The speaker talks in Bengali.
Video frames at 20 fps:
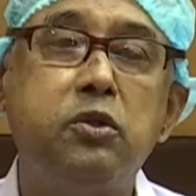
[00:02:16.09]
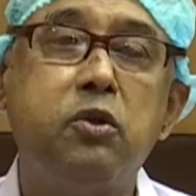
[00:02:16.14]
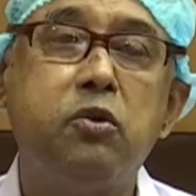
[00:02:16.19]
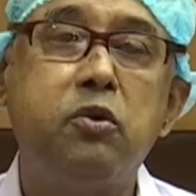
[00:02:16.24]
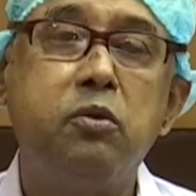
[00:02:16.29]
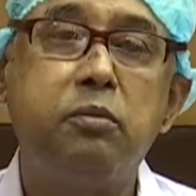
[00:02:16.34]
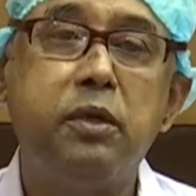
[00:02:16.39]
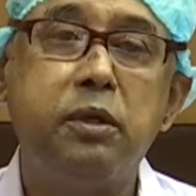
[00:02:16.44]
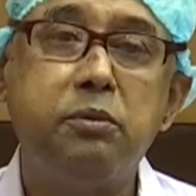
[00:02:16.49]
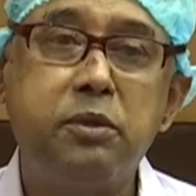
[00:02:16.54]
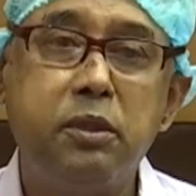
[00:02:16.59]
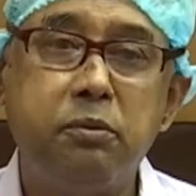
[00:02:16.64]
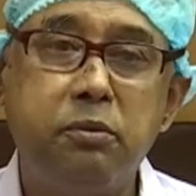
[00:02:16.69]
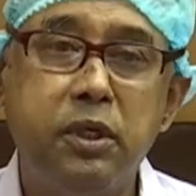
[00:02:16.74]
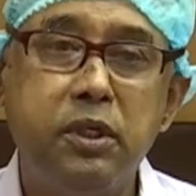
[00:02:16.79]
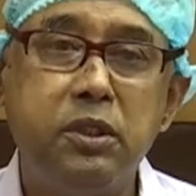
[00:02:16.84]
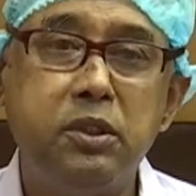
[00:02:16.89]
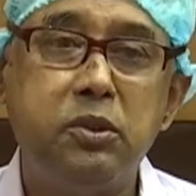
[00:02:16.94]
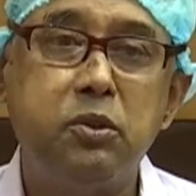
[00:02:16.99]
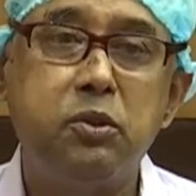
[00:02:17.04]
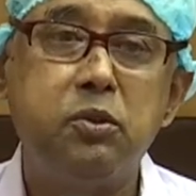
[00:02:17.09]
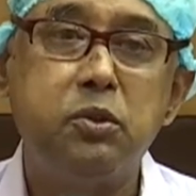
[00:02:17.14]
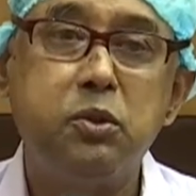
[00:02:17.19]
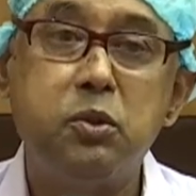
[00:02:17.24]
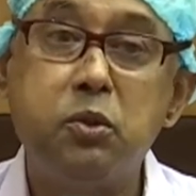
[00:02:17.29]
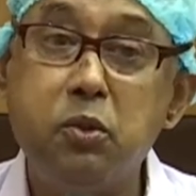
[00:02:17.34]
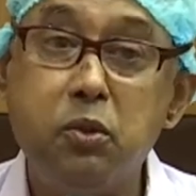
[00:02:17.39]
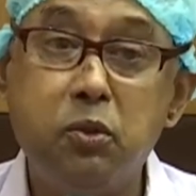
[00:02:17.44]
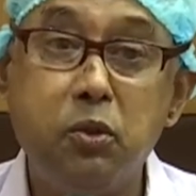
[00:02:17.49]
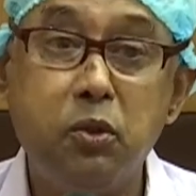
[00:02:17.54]
যখন ব্যবসা বাণিজ্য
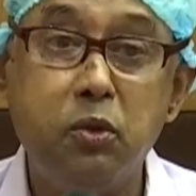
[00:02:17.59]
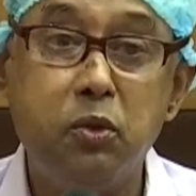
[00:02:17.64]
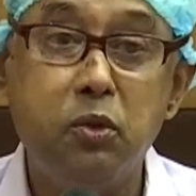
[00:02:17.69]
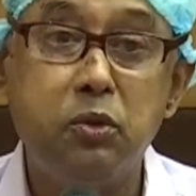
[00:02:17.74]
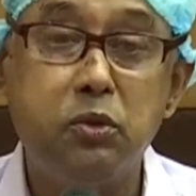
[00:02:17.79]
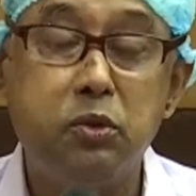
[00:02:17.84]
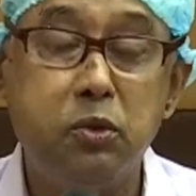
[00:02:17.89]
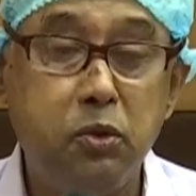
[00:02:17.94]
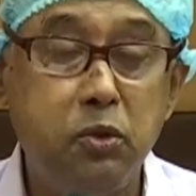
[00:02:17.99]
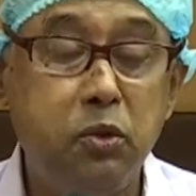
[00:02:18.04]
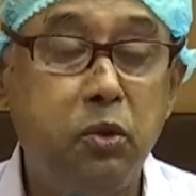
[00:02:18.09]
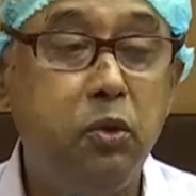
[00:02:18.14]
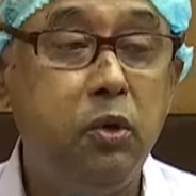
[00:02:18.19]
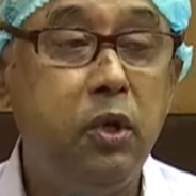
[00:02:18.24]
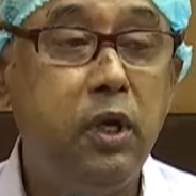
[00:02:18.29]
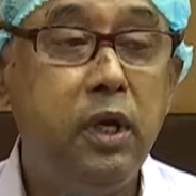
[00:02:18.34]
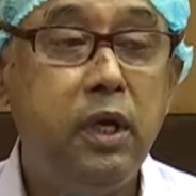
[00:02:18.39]
শুরু হলো যদিও